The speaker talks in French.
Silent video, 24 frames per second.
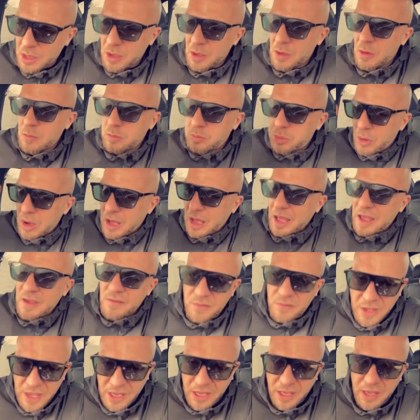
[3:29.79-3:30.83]
boire un
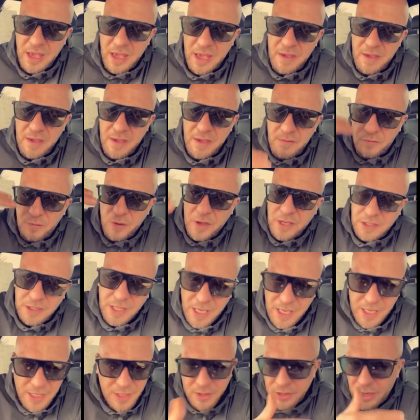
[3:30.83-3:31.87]
verre et
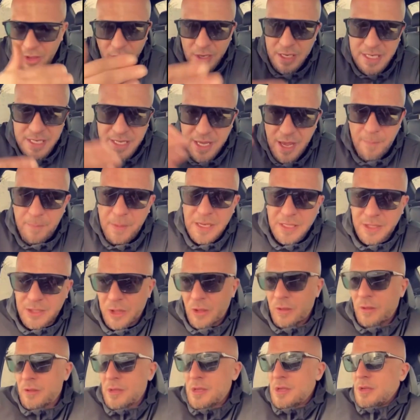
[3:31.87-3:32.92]
feinter. Non, il n'y a pas le temps.